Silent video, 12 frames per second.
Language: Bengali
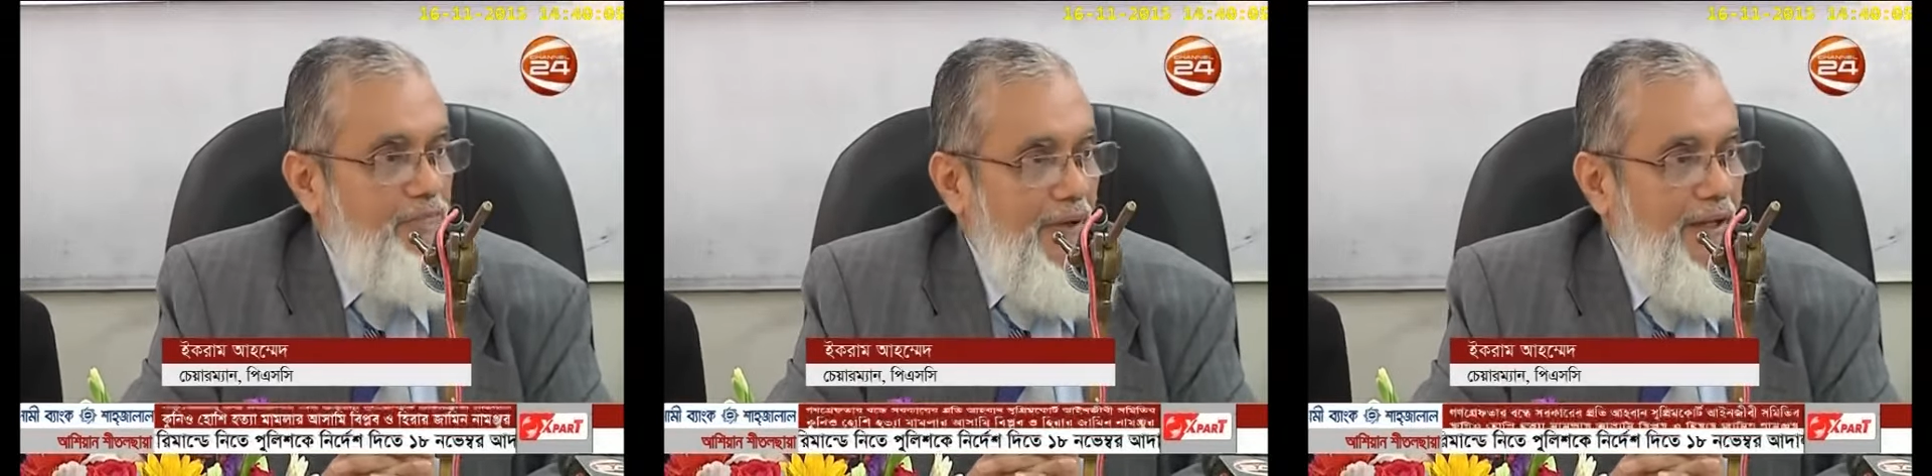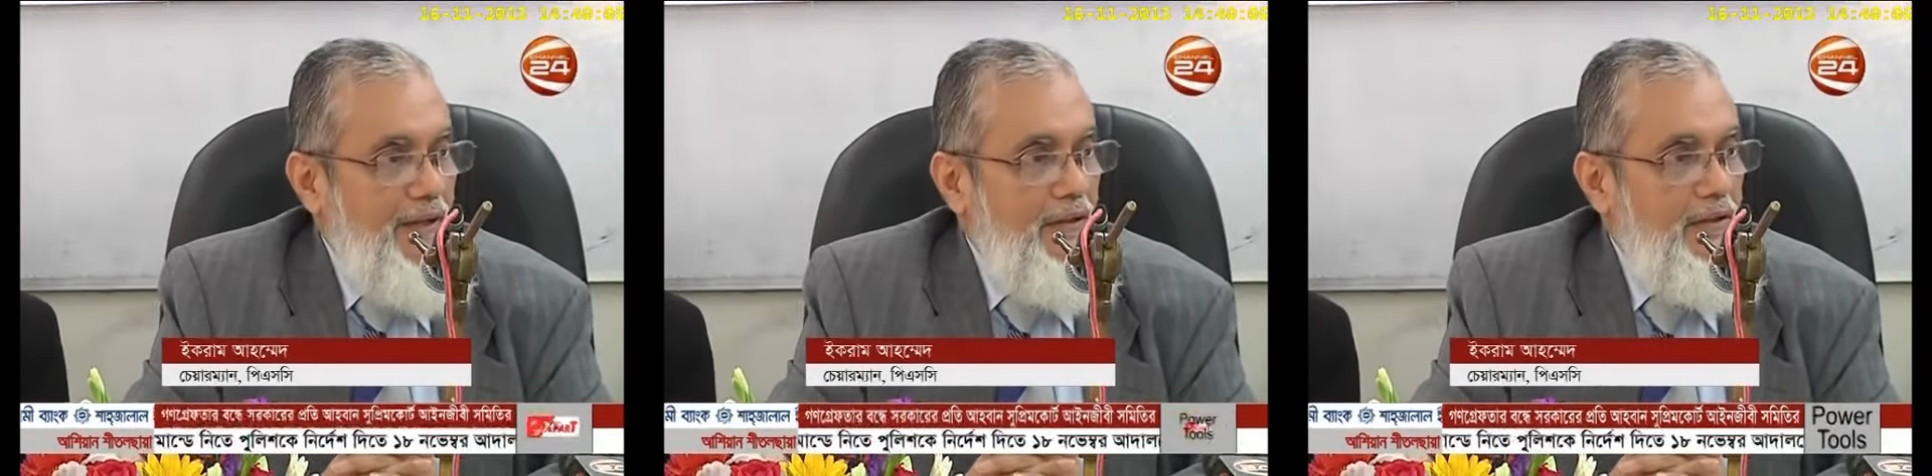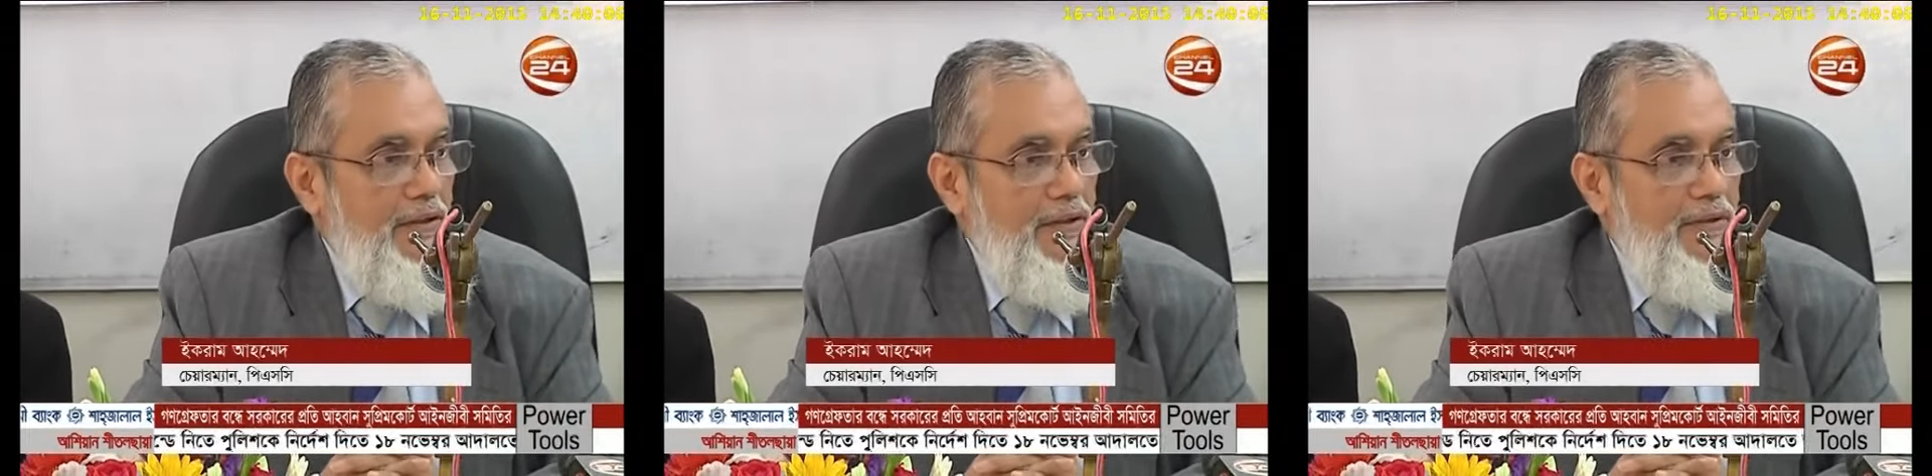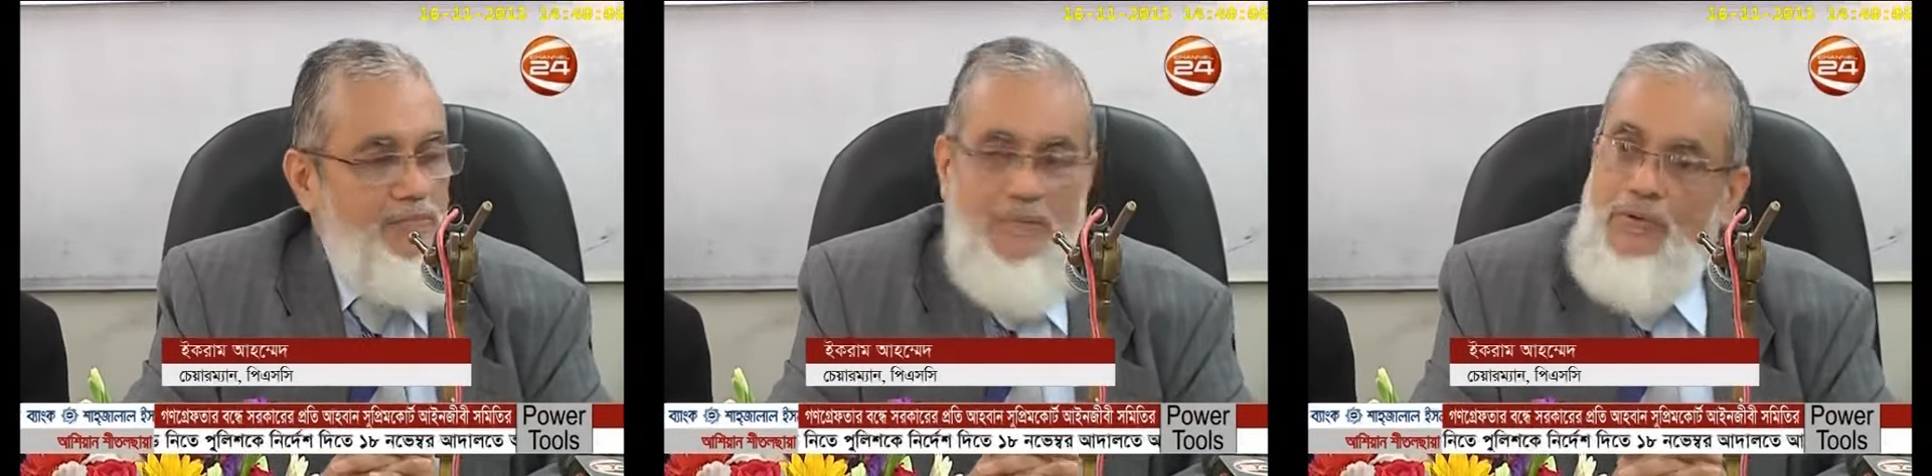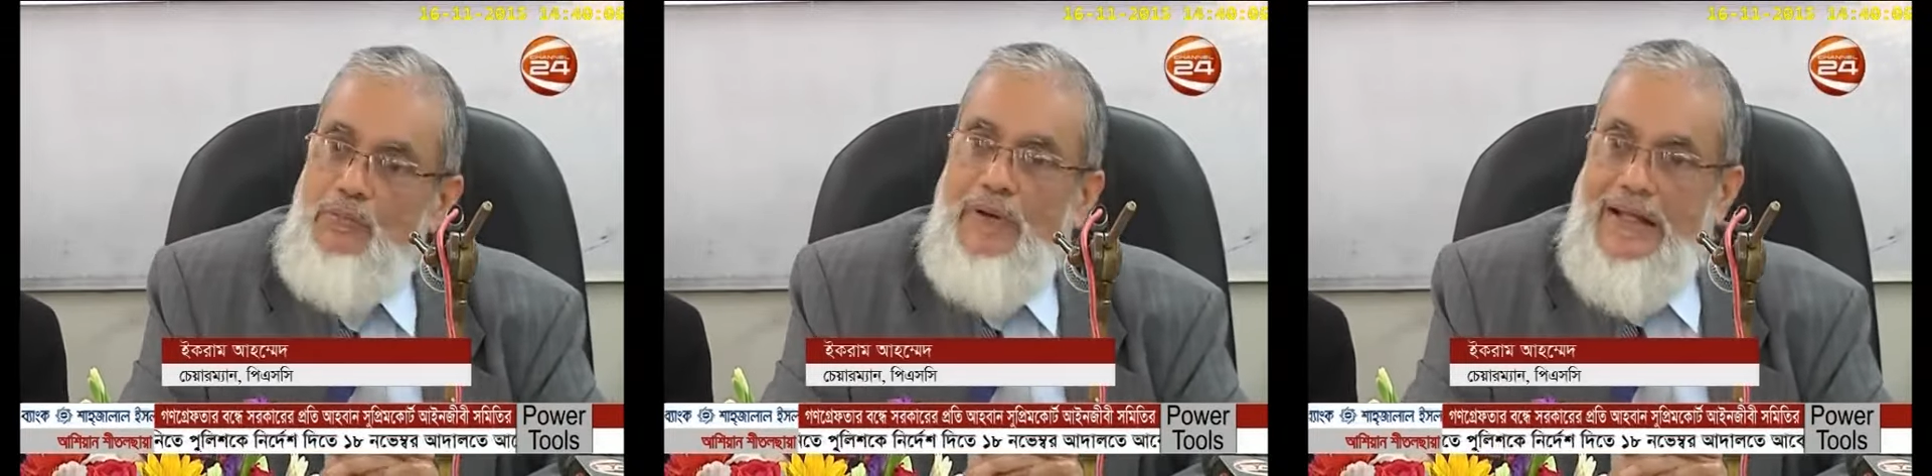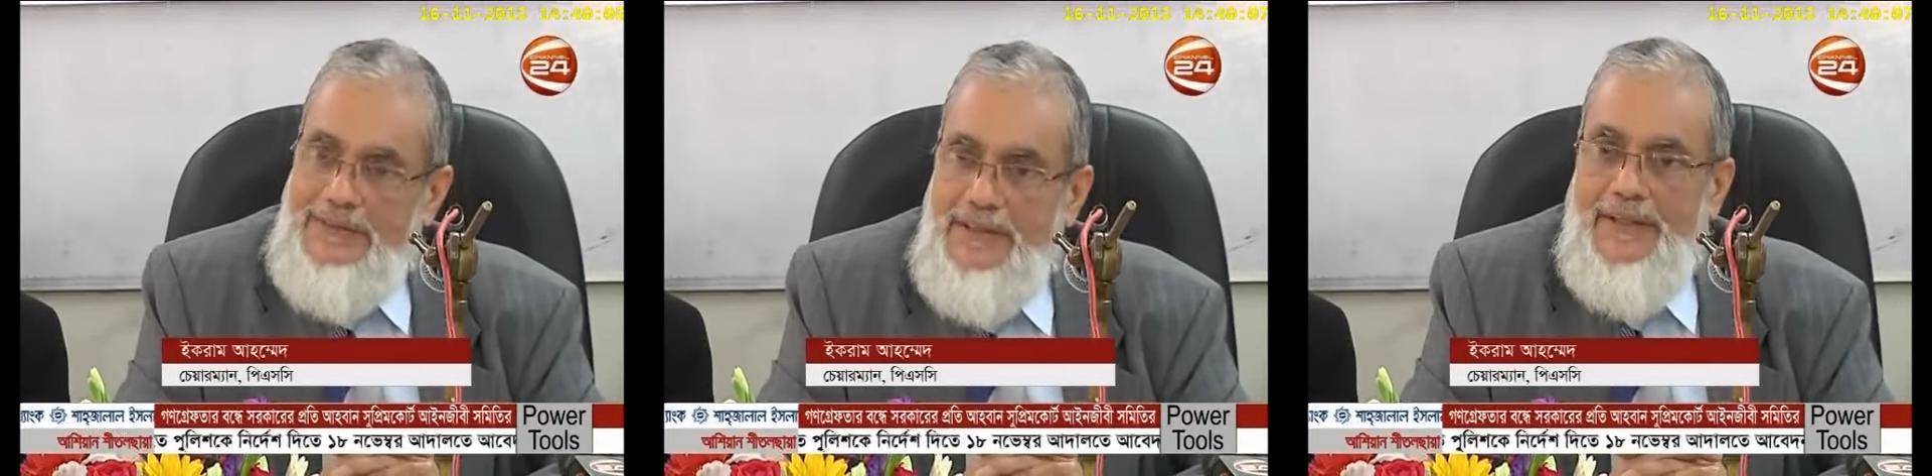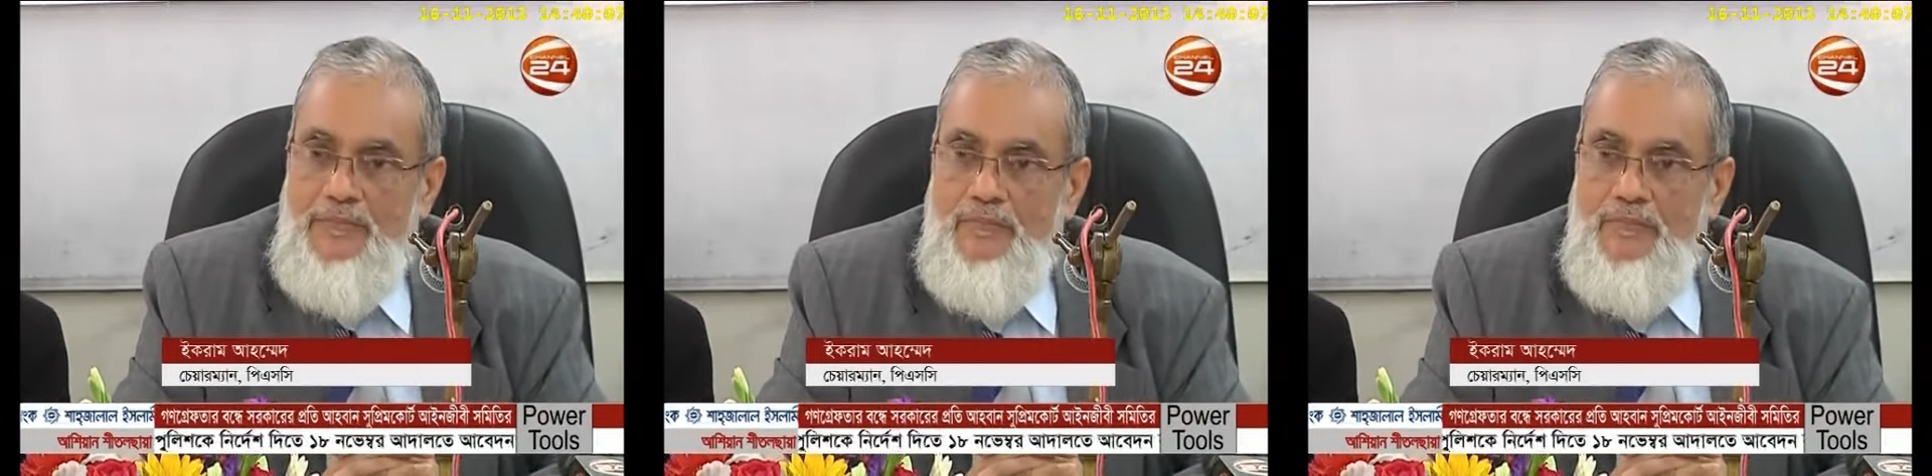পারে বা বলবো আছে